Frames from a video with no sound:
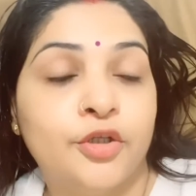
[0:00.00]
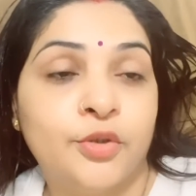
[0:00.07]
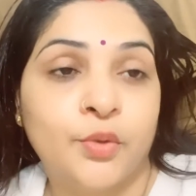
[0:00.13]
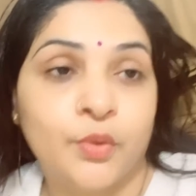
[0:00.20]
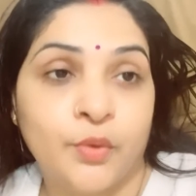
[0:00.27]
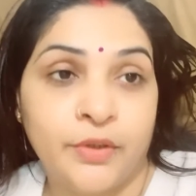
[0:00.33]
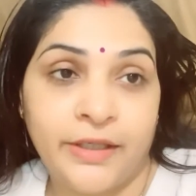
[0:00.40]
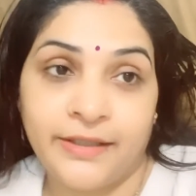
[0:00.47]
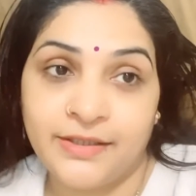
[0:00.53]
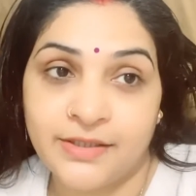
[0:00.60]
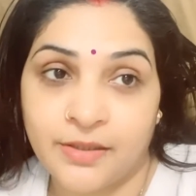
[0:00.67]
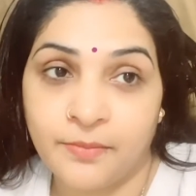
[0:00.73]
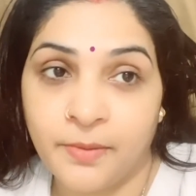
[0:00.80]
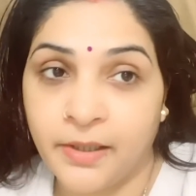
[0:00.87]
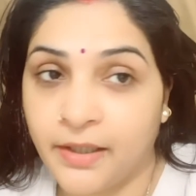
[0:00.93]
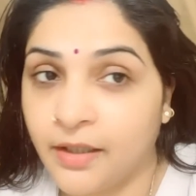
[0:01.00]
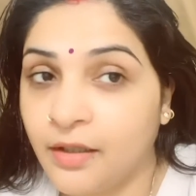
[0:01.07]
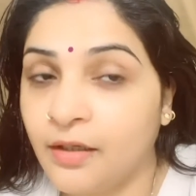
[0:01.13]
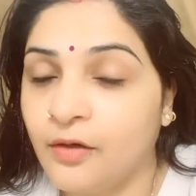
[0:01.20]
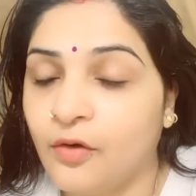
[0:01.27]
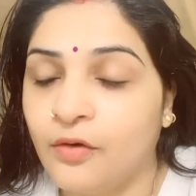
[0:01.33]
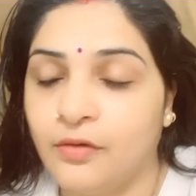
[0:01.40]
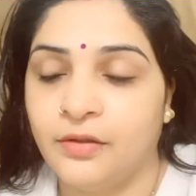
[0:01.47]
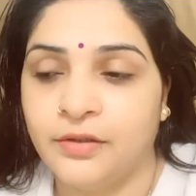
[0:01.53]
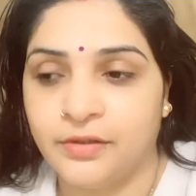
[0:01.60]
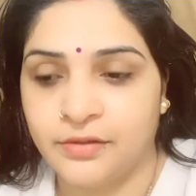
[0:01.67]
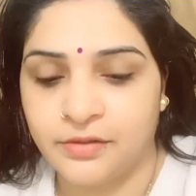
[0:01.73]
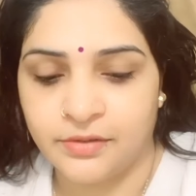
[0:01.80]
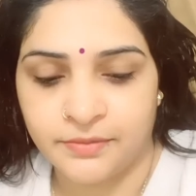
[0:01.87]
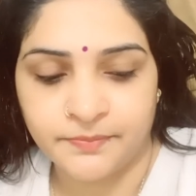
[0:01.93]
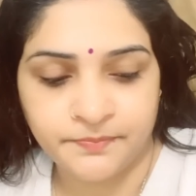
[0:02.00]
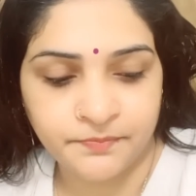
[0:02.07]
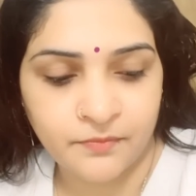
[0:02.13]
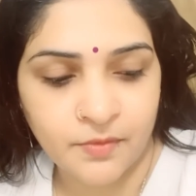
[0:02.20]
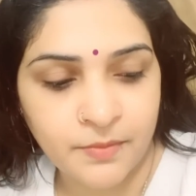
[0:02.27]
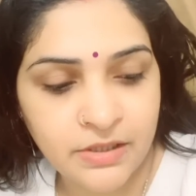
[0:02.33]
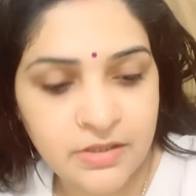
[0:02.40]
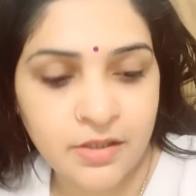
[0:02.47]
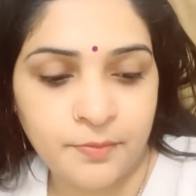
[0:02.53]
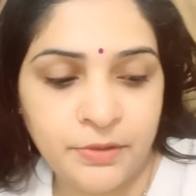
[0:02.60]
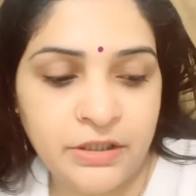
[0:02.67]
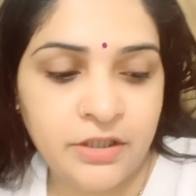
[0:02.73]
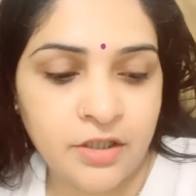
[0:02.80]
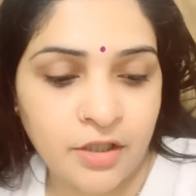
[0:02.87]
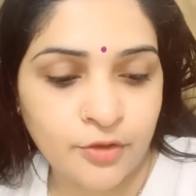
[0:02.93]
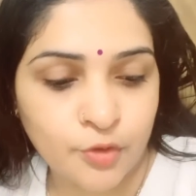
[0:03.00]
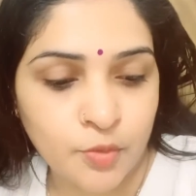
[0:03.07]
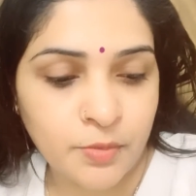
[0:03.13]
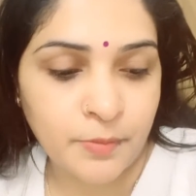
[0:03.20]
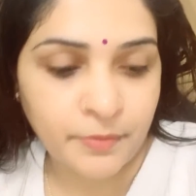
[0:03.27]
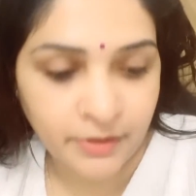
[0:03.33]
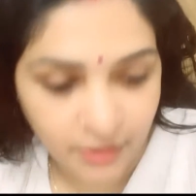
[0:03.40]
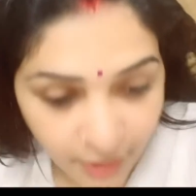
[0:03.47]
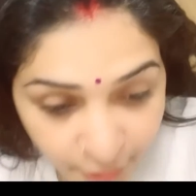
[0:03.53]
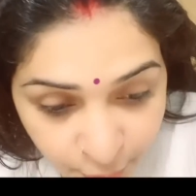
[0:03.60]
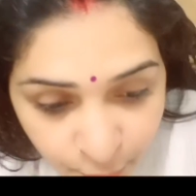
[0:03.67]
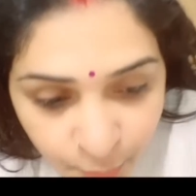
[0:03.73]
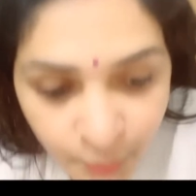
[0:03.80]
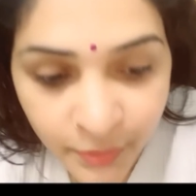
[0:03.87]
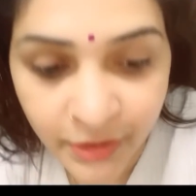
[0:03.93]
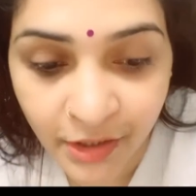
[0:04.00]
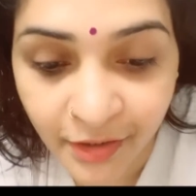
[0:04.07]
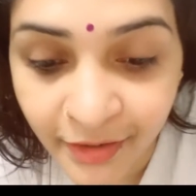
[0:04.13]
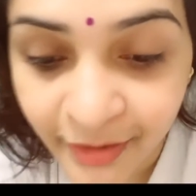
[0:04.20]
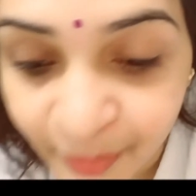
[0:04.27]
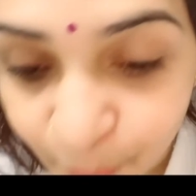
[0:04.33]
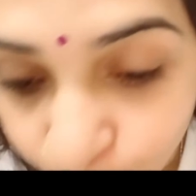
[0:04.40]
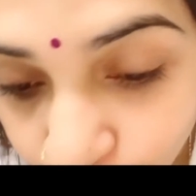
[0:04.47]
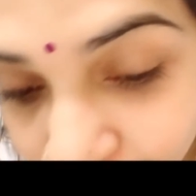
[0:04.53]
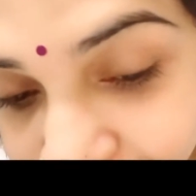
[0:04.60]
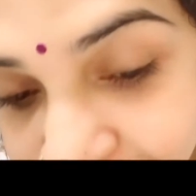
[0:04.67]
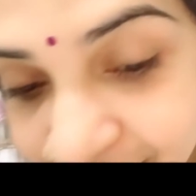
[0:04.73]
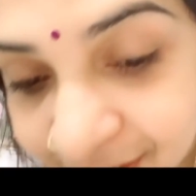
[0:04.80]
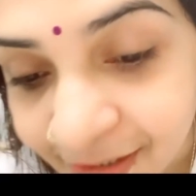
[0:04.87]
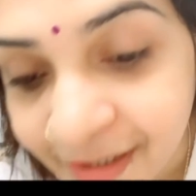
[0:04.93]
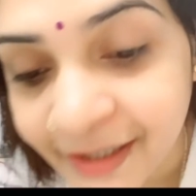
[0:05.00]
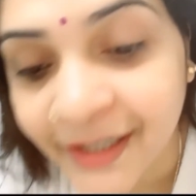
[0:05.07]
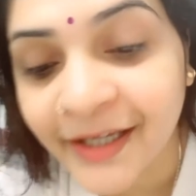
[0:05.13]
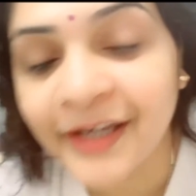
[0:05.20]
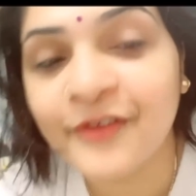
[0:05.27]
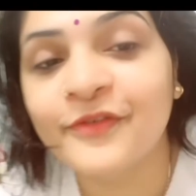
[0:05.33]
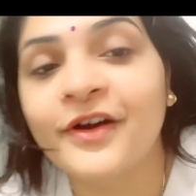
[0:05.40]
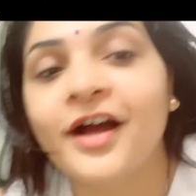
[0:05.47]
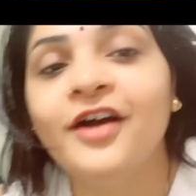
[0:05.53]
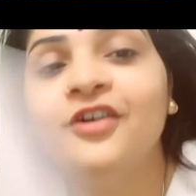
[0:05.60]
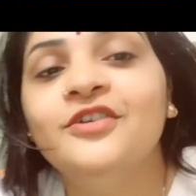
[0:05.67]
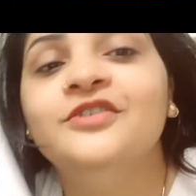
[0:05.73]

तो यही सब है और बस अभी कियान को मैं पढ़ा रही हूँ कियान ने बहुत अच्छा लिखा है वाह